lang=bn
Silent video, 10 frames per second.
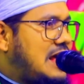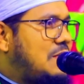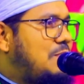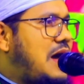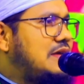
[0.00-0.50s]

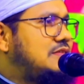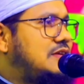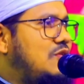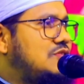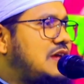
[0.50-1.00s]
তার ভাই
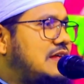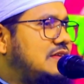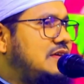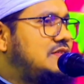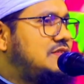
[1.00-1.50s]
ছিল
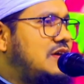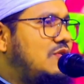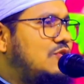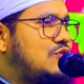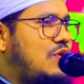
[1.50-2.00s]
স্বাধীন
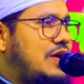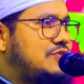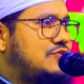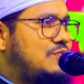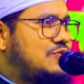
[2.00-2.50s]
সেও
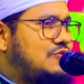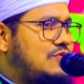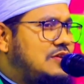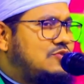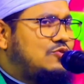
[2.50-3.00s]
কয়েকশো বছর
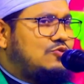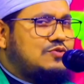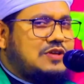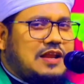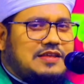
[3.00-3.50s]
রাজত্ব
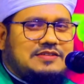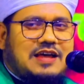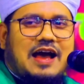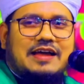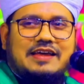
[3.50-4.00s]

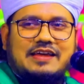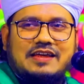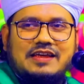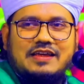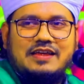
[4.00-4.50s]
চালাইছে আগে
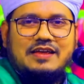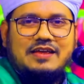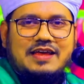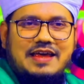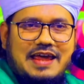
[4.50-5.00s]

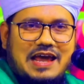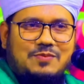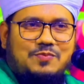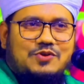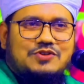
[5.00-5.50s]

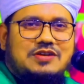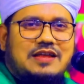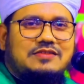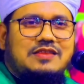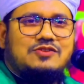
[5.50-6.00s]
এরপরে
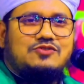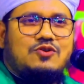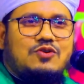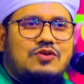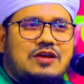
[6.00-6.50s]
সাদ্দার
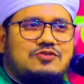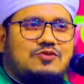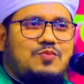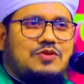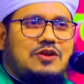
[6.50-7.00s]
যখন
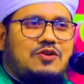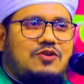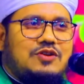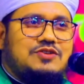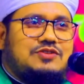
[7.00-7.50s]
রাষ্ট্রপ্রধান
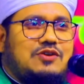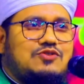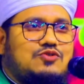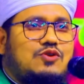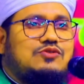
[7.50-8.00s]
হলেন
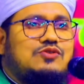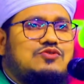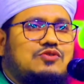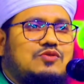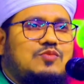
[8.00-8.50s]
সেও শত
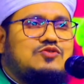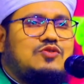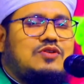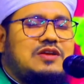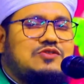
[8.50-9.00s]
শত
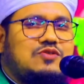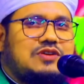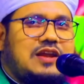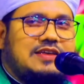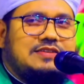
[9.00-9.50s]
বছর রাষ্ট্র
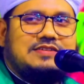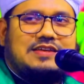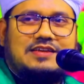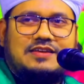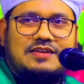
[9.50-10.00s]

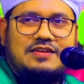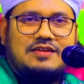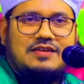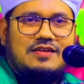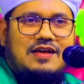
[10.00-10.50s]
চালাইছে
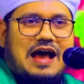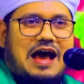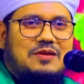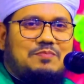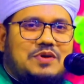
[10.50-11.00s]

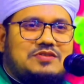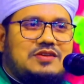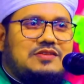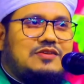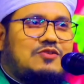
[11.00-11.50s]
আর
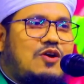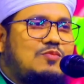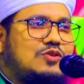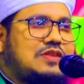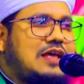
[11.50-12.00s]
বেশি দিন
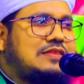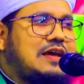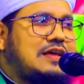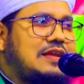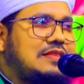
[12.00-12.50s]
ক্ষমতায়
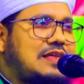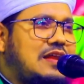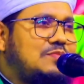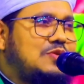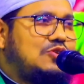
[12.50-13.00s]
থাকলে
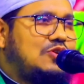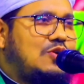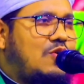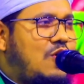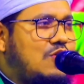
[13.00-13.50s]
তার ভিতরে
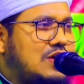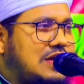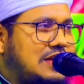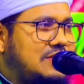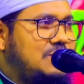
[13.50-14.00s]

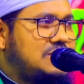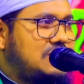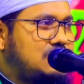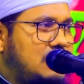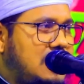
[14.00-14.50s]
অহংকারে
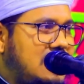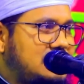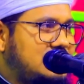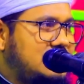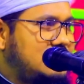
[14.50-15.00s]
বেশি চলে
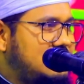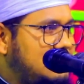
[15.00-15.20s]
আসে